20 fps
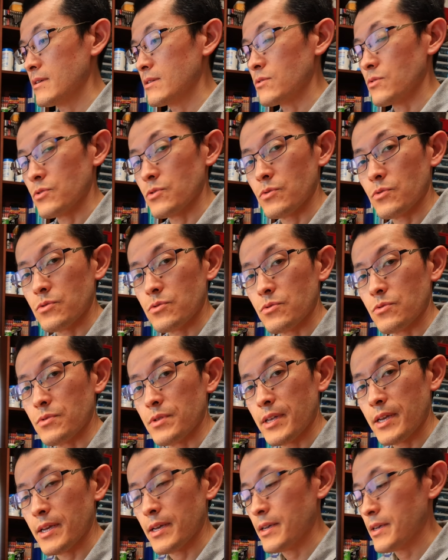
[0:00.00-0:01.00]
ということ
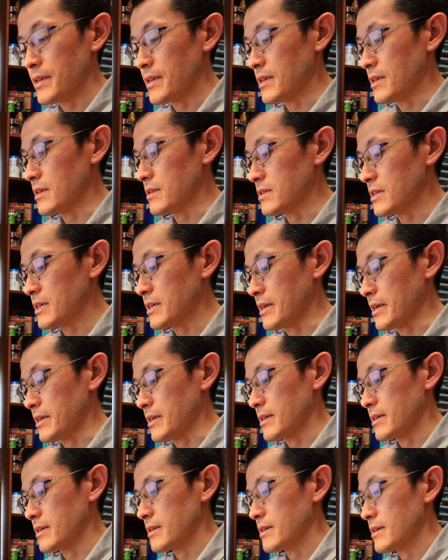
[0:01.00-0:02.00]
で、えー、前
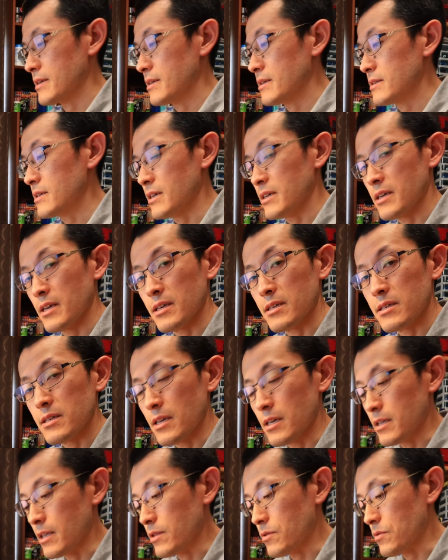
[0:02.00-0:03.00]
回宣言し
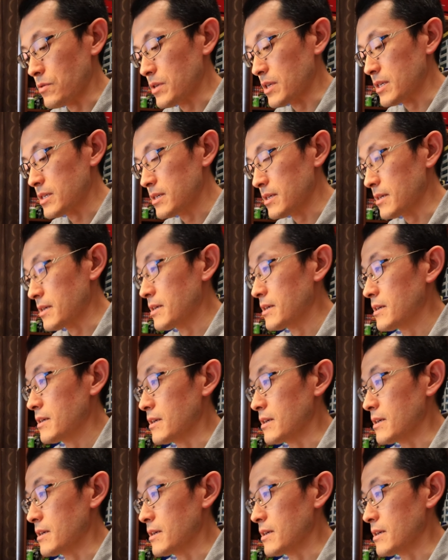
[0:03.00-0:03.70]
ていた通りですね、